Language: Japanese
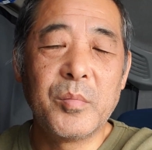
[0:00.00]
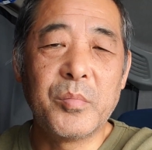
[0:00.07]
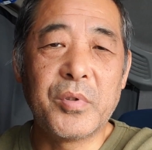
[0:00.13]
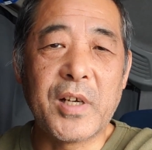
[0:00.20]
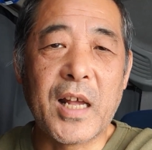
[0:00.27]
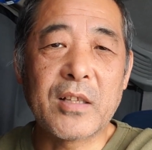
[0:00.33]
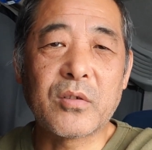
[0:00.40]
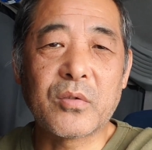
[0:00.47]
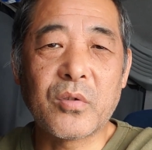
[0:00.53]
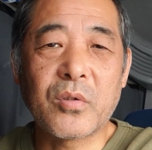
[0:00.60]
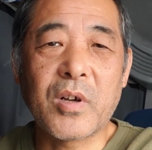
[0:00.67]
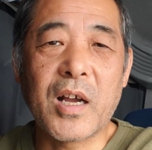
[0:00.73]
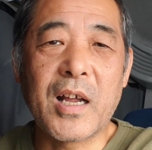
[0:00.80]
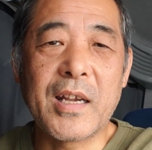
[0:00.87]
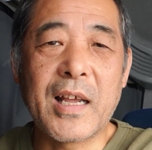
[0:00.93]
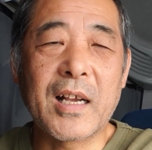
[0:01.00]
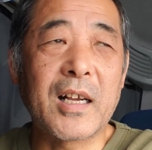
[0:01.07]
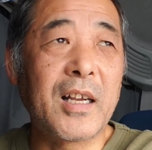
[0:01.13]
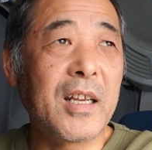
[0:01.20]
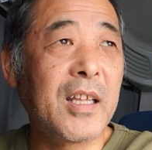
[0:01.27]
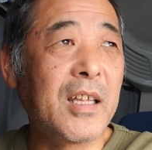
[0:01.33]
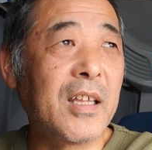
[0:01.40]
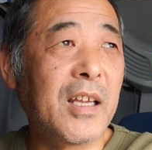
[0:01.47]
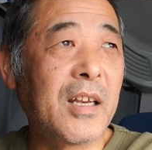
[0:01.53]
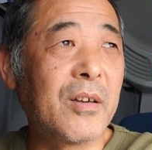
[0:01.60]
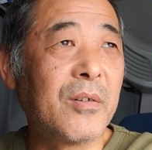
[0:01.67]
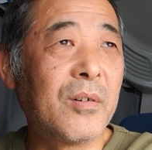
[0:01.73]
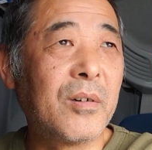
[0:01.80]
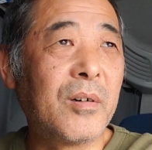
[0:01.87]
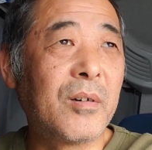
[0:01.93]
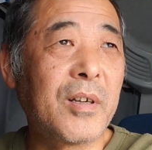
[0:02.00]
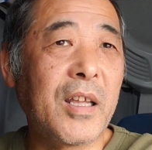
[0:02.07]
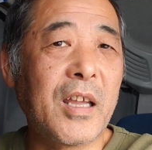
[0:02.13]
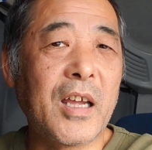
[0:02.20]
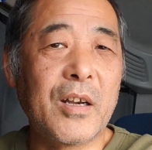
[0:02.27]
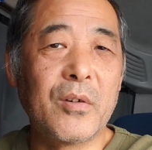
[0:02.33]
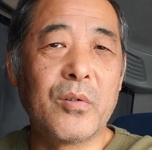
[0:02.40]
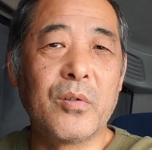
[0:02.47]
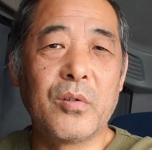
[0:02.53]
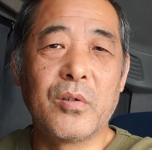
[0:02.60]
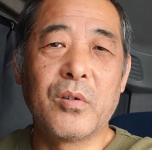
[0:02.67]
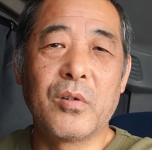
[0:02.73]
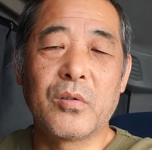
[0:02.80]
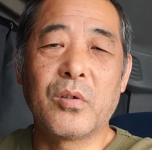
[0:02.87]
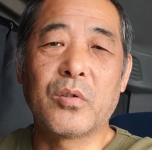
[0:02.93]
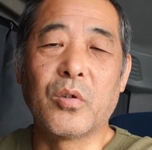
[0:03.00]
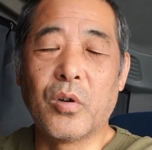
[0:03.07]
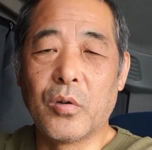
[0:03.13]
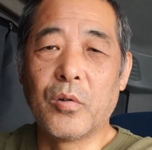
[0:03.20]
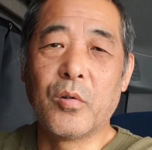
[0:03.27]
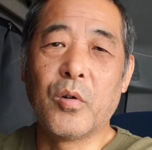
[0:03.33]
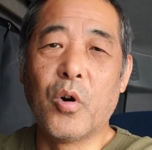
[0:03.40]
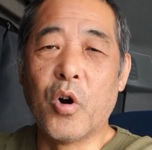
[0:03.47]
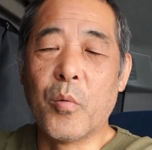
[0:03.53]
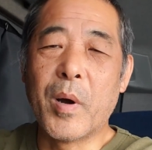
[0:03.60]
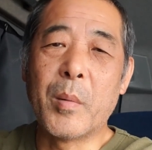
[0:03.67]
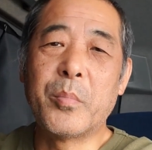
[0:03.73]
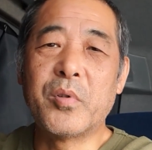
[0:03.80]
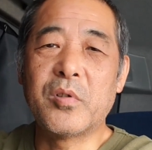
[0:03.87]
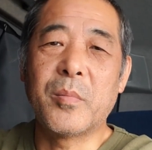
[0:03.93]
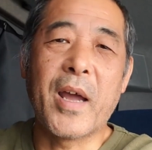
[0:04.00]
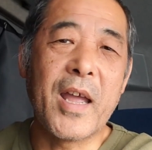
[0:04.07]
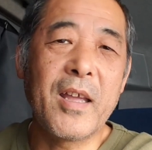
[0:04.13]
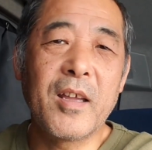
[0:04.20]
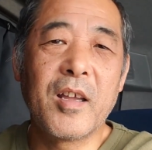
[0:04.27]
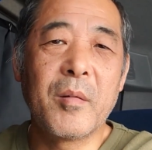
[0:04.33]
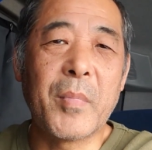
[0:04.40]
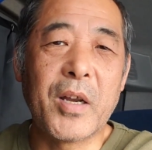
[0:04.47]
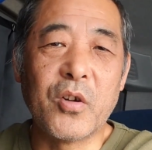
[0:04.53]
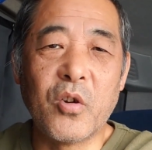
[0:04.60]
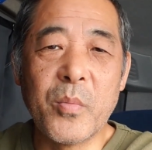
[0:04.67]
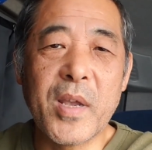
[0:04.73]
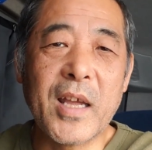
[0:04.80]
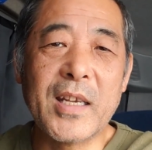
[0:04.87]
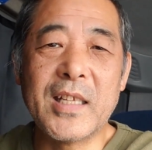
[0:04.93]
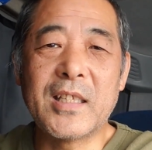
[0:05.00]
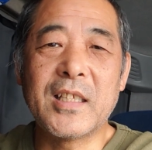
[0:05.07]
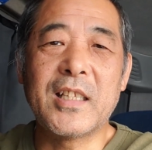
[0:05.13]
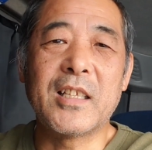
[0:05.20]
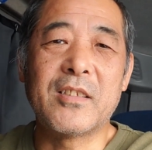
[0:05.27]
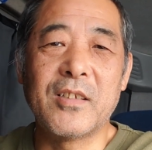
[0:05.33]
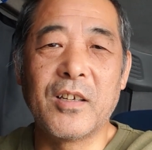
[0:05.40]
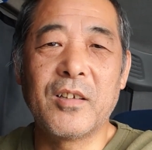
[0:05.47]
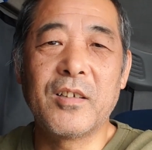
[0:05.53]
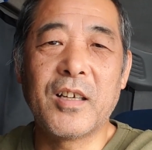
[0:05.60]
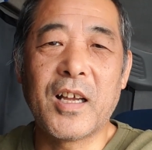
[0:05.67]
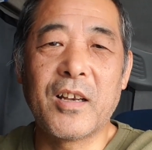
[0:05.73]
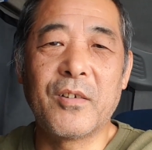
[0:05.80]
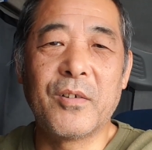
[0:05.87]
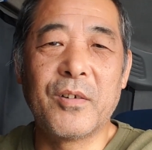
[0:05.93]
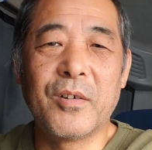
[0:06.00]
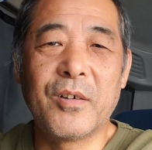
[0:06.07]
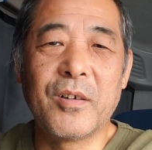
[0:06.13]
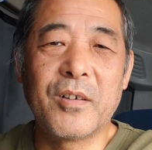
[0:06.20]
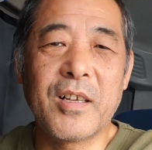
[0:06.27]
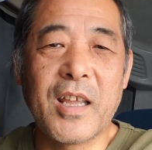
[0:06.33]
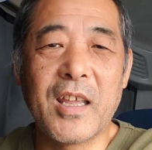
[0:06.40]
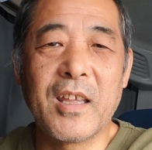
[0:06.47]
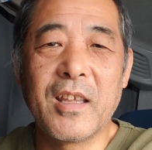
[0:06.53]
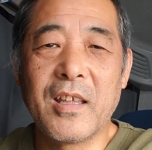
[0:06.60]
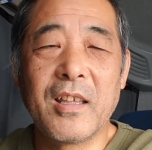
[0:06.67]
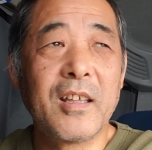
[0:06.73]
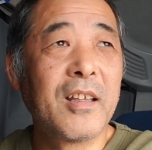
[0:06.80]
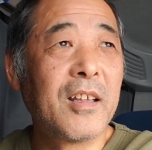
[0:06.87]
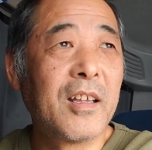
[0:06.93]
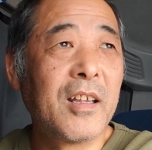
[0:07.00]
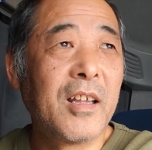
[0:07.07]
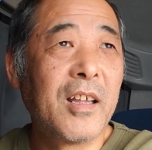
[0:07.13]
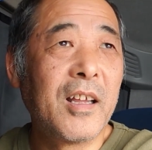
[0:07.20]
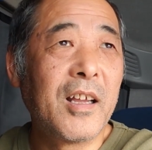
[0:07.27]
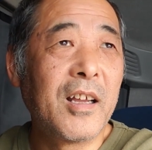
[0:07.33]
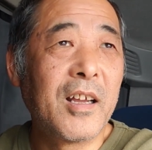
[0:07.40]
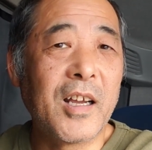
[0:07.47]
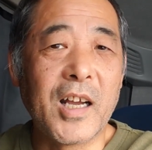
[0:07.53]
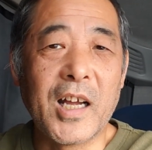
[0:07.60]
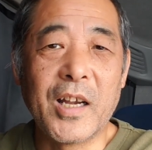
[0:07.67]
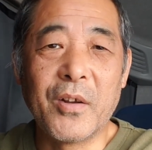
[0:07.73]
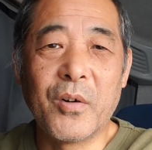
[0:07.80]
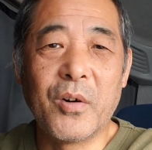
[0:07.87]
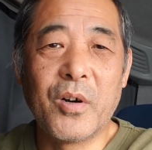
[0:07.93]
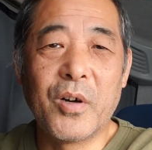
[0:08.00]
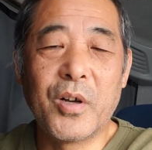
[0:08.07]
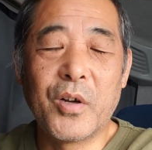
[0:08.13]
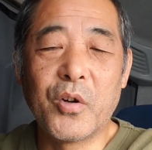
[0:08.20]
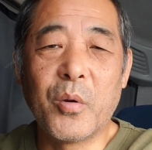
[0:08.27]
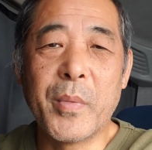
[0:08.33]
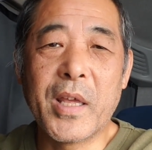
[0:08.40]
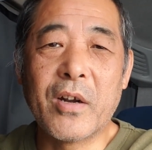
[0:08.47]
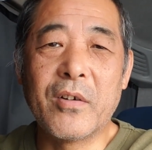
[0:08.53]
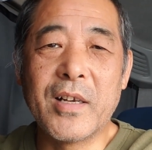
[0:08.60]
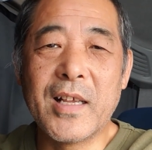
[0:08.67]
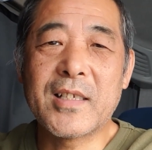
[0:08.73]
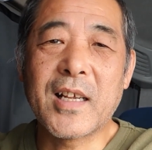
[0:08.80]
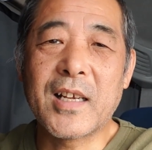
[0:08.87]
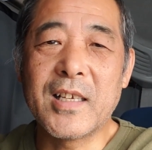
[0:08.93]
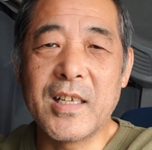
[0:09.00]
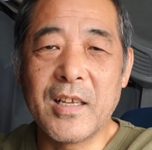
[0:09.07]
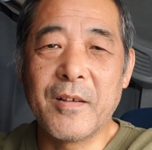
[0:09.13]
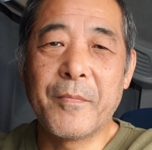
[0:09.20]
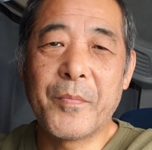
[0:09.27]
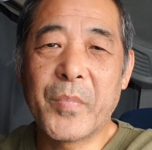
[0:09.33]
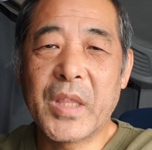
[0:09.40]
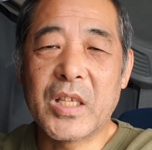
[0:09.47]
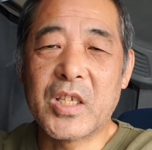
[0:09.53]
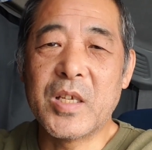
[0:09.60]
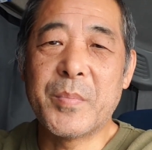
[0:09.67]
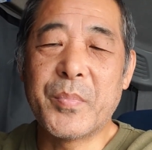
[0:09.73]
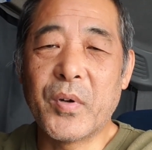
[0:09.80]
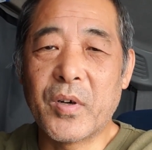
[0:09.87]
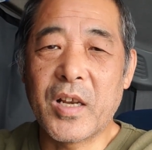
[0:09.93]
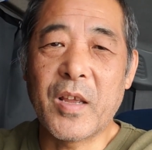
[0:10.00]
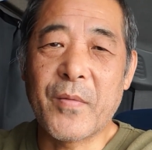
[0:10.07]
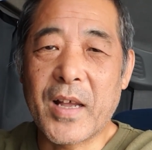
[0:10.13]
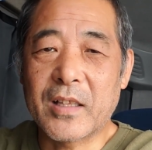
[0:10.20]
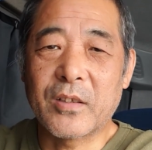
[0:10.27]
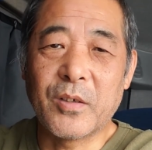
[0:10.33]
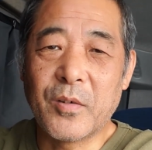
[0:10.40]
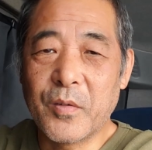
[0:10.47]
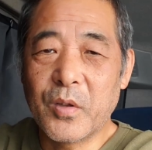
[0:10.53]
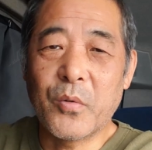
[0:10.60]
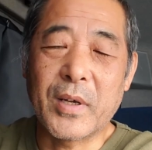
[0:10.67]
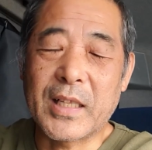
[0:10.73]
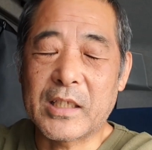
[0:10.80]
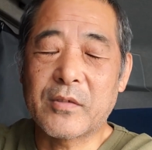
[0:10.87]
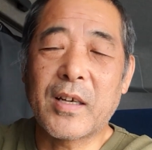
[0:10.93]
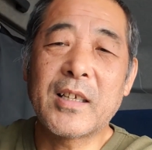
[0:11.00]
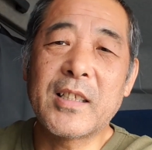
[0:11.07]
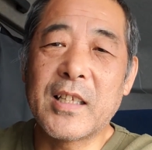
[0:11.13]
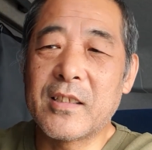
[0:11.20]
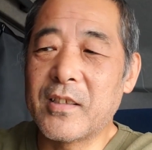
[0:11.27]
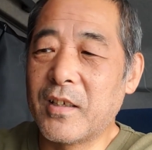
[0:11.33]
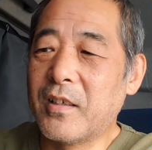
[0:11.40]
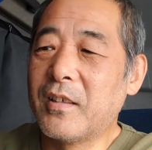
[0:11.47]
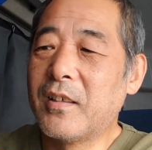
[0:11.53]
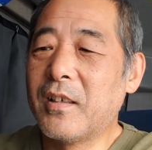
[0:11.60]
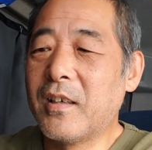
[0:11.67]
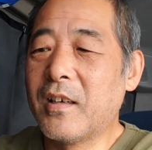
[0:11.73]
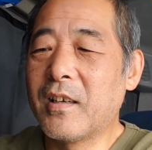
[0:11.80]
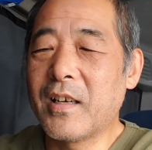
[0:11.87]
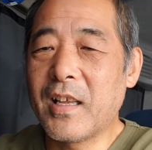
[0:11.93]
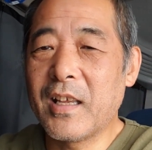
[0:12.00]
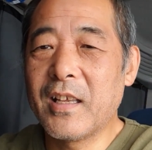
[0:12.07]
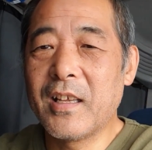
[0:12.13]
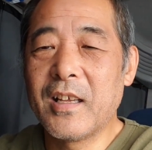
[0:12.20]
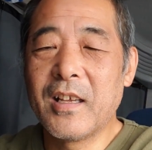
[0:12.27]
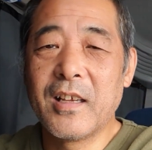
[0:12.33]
ブランドとか、なんかね、あのね、あの、ちょっと大盤振る舞い。まあ、飲み屋に行ってですよ。あのね、あの、飲み屋の姉ちゃんに、チップをね、ファッと渡すわけですよ。ね。